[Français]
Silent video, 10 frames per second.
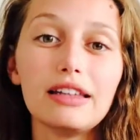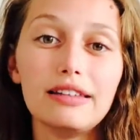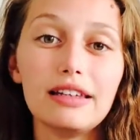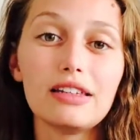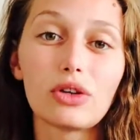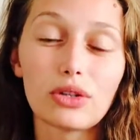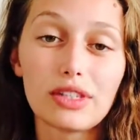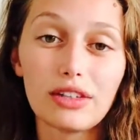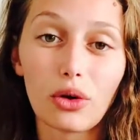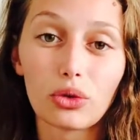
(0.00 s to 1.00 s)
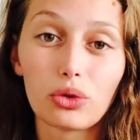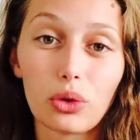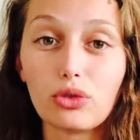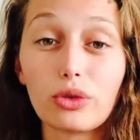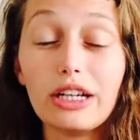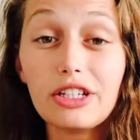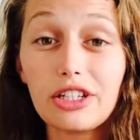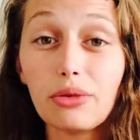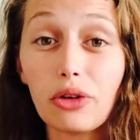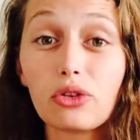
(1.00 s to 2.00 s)
des Occidentaux. Donc les
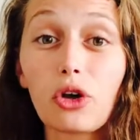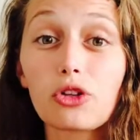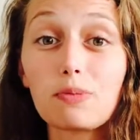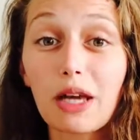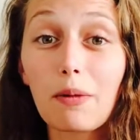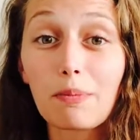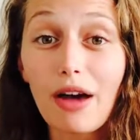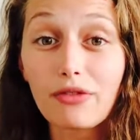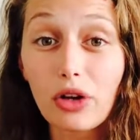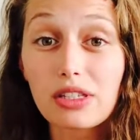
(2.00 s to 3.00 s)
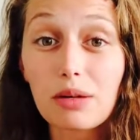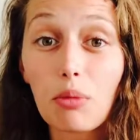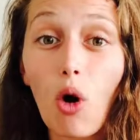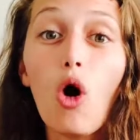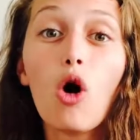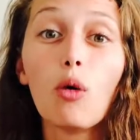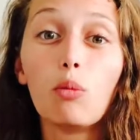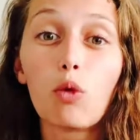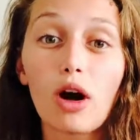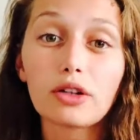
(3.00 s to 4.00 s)
Chinois ne transpirent pas forcément
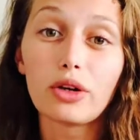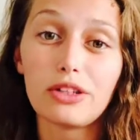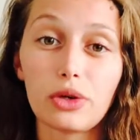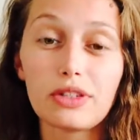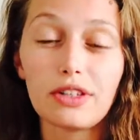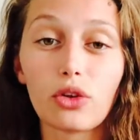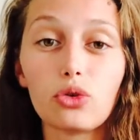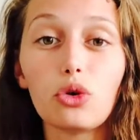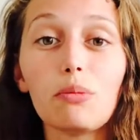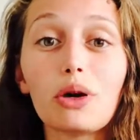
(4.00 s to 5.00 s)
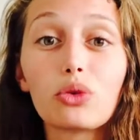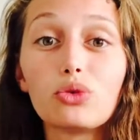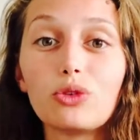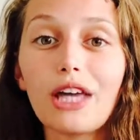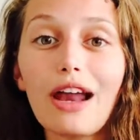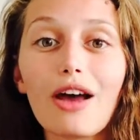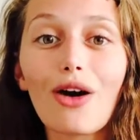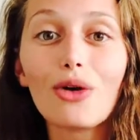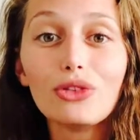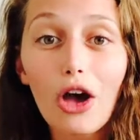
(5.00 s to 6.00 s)
moins que les Occidentaux, mais en tout cas, leur
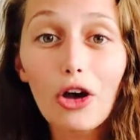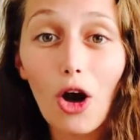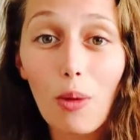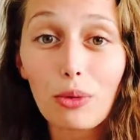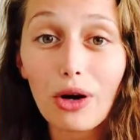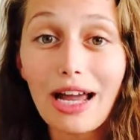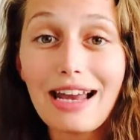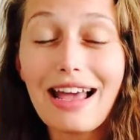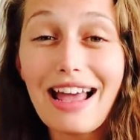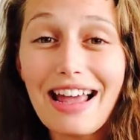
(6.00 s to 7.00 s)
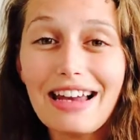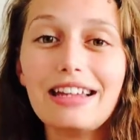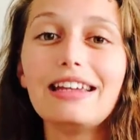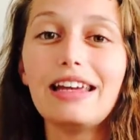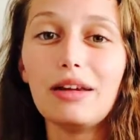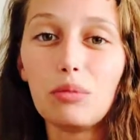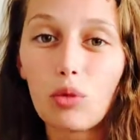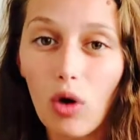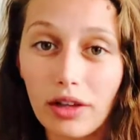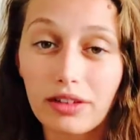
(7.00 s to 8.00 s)
odeur corporelle, elle, est
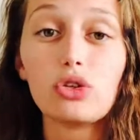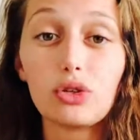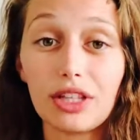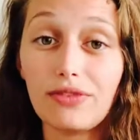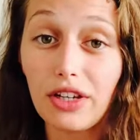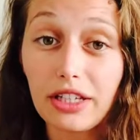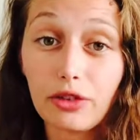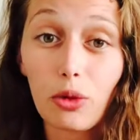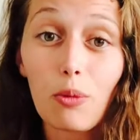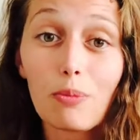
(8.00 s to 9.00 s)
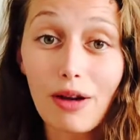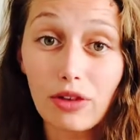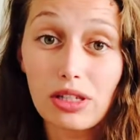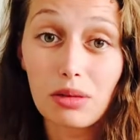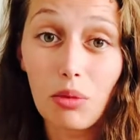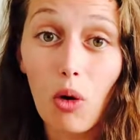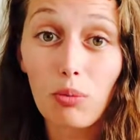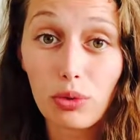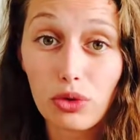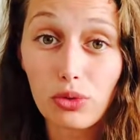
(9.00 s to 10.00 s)
moindre. Ce qui fait qu'ils n'ont pas forcément
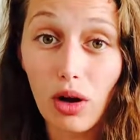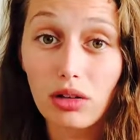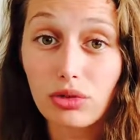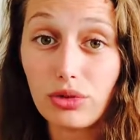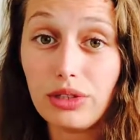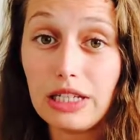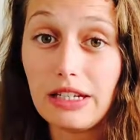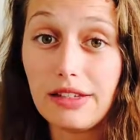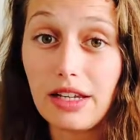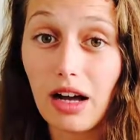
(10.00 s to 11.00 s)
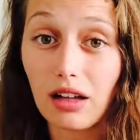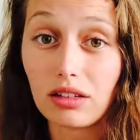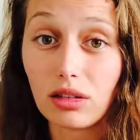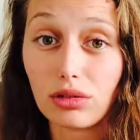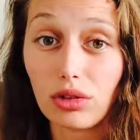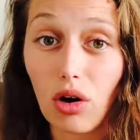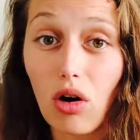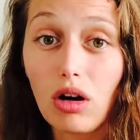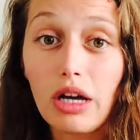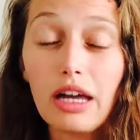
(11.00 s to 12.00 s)
besoin d'utiliser un déodorant.
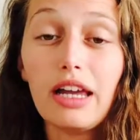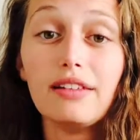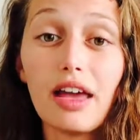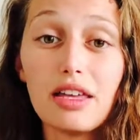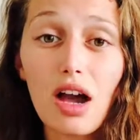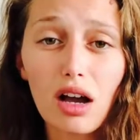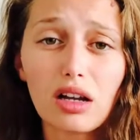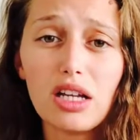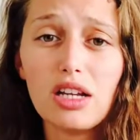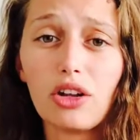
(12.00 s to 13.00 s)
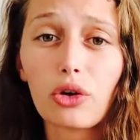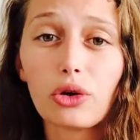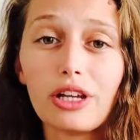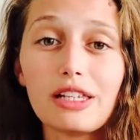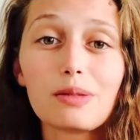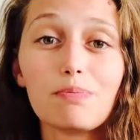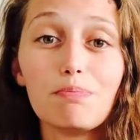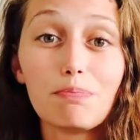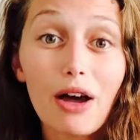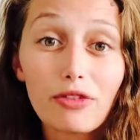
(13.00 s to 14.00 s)
Et d'ailleurs, ils n'en connaissent
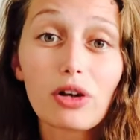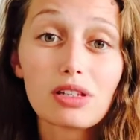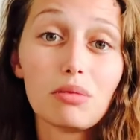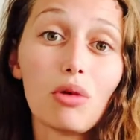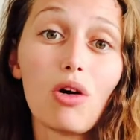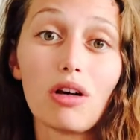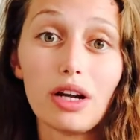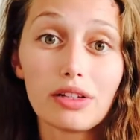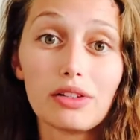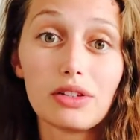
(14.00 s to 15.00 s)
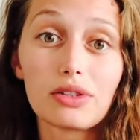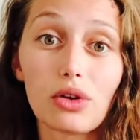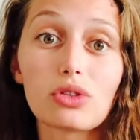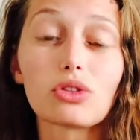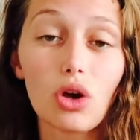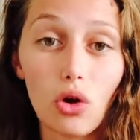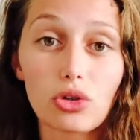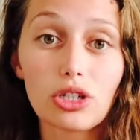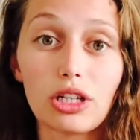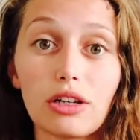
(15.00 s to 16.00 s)
pas forcément l'existence en
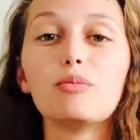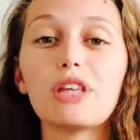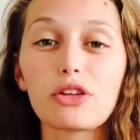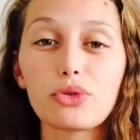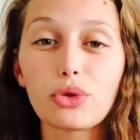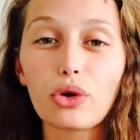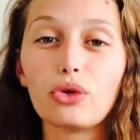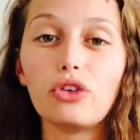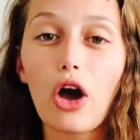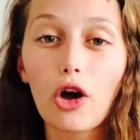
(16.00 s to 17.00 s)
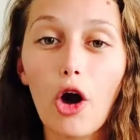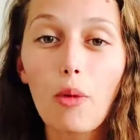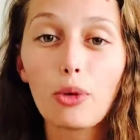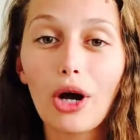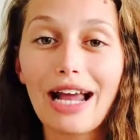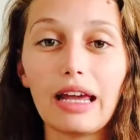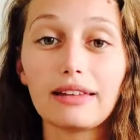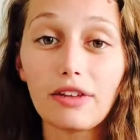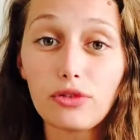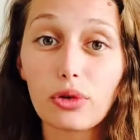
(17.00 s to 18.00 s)
Chine. Bien sûr, l'odeur corporelle est
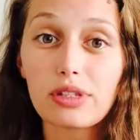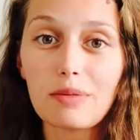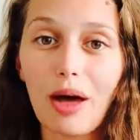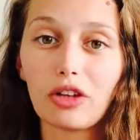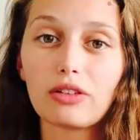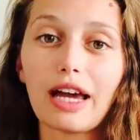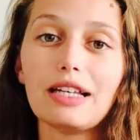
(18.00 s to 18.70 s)
influencée par notre